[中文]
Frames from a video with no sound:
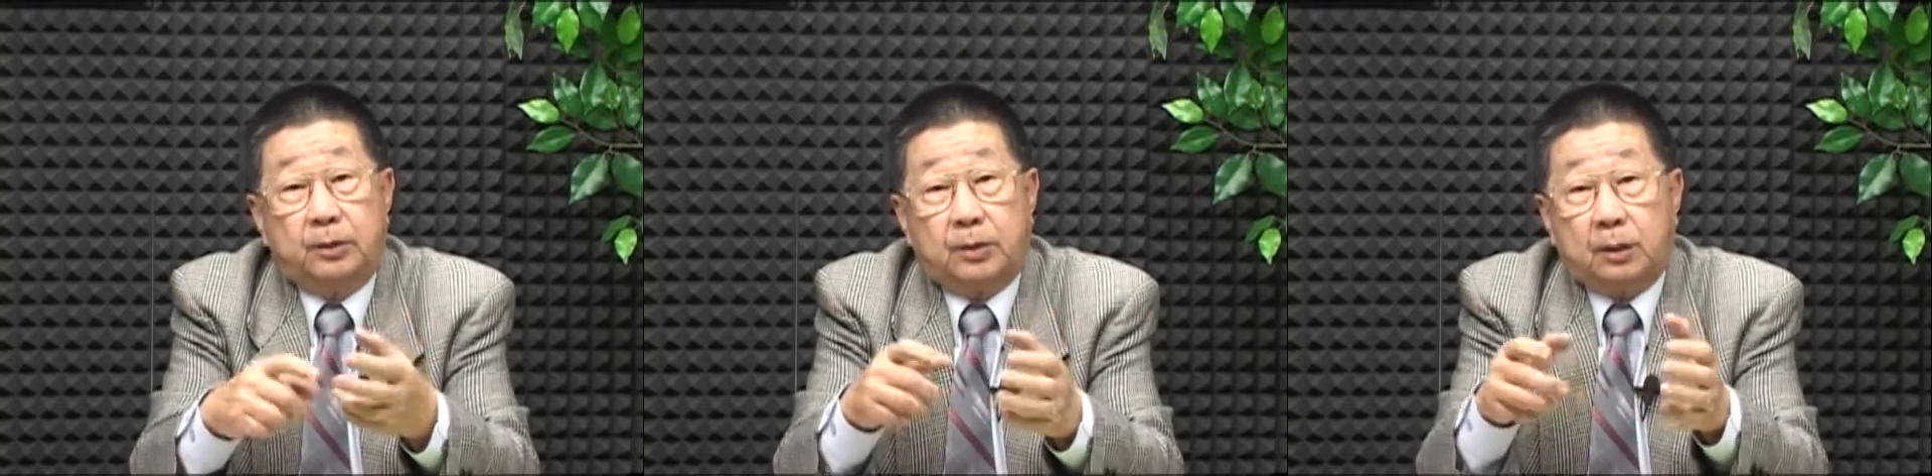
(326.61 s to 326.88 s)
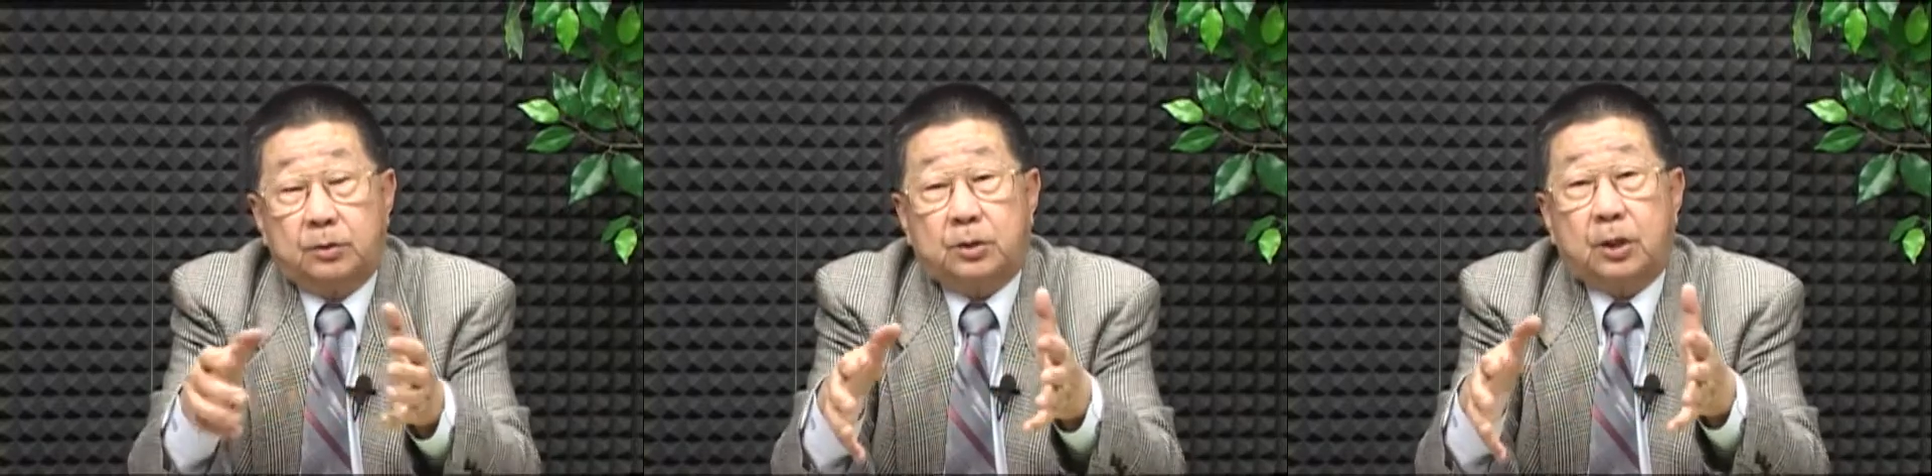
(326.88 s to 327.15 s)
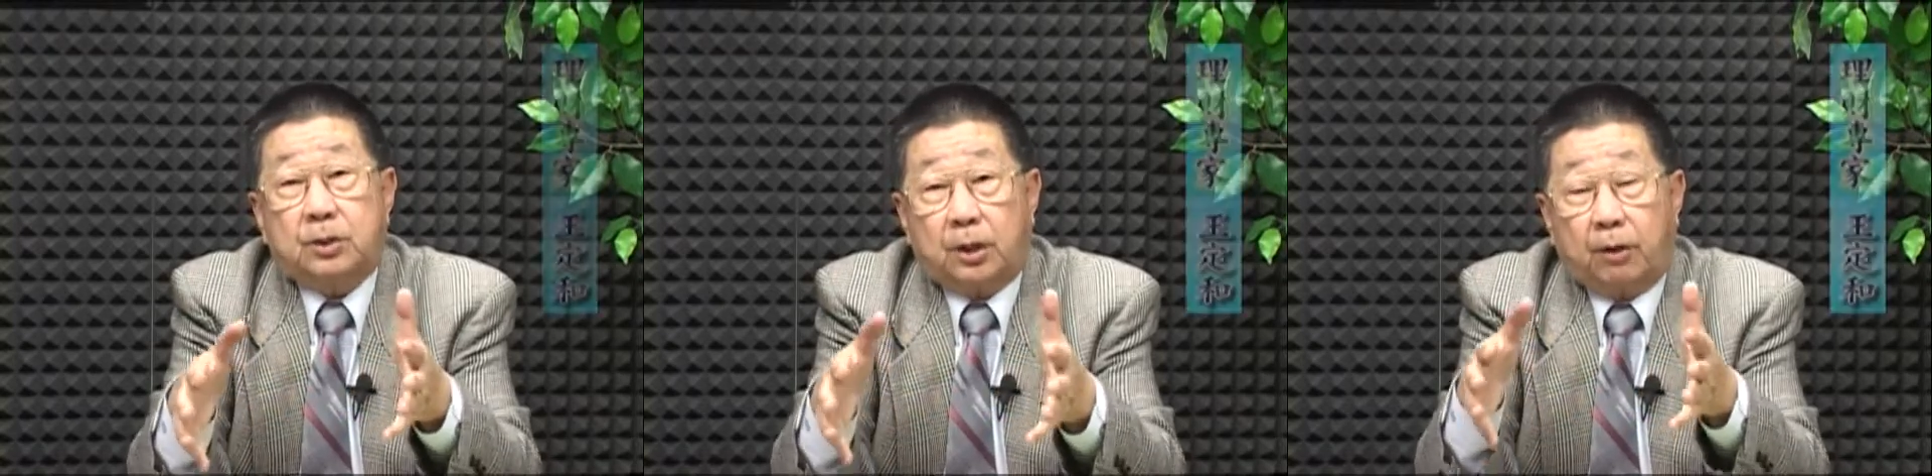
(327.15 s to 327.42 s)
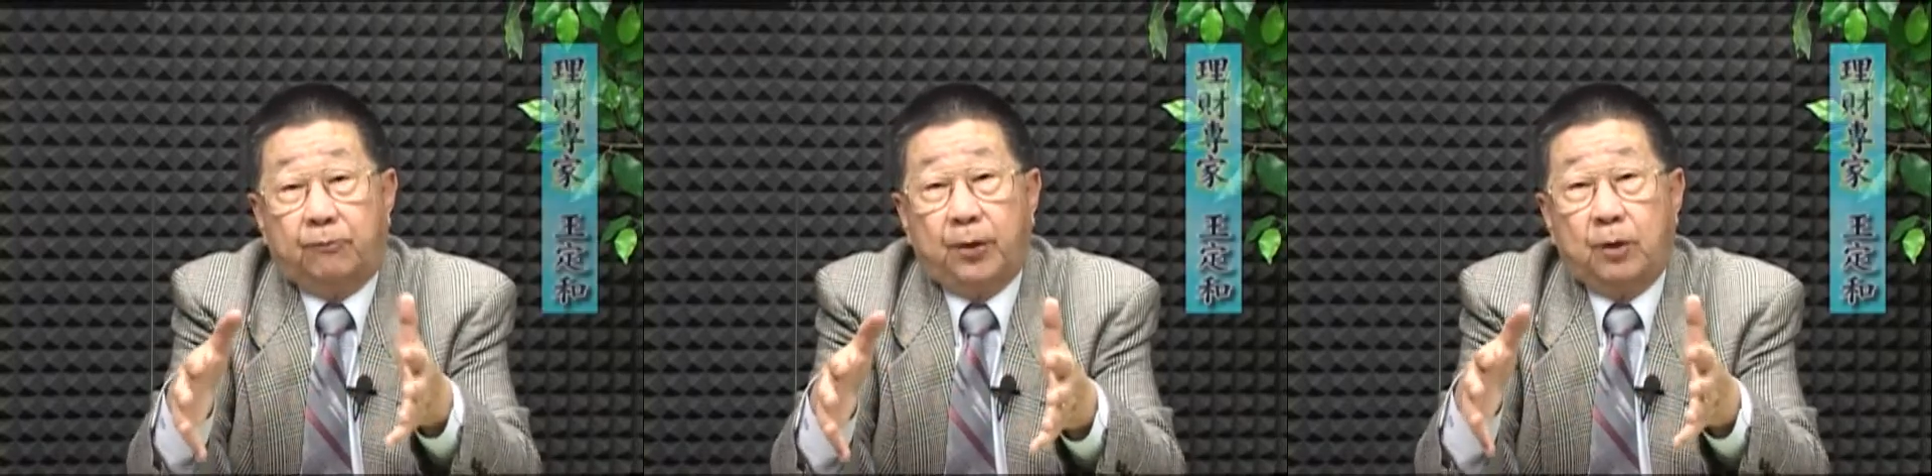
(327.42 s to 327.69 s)
像这
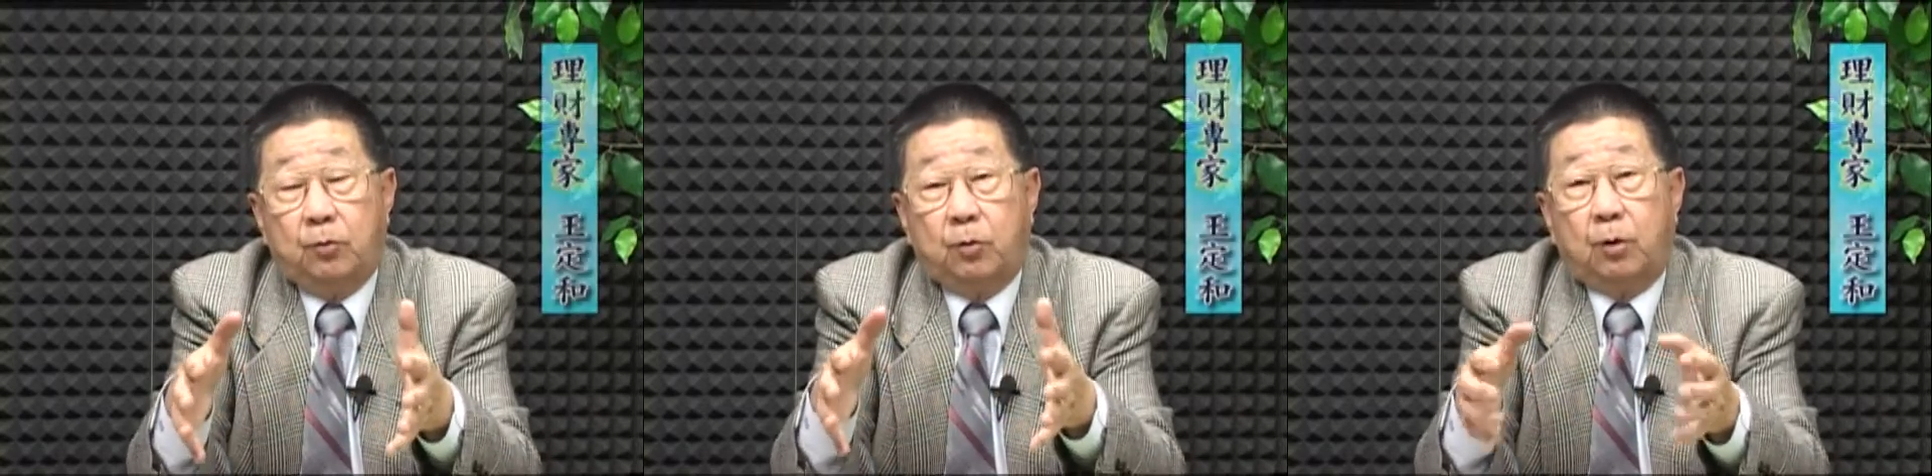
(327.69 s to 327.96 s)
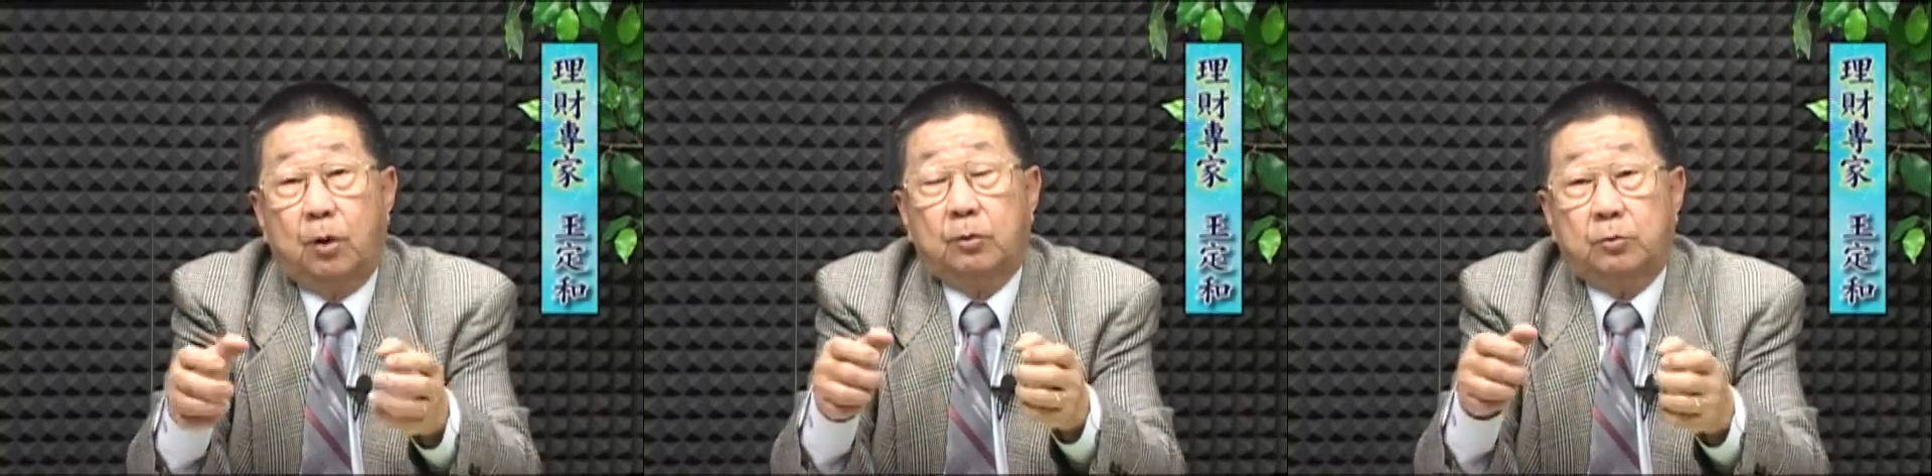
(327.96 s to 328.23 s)
些费用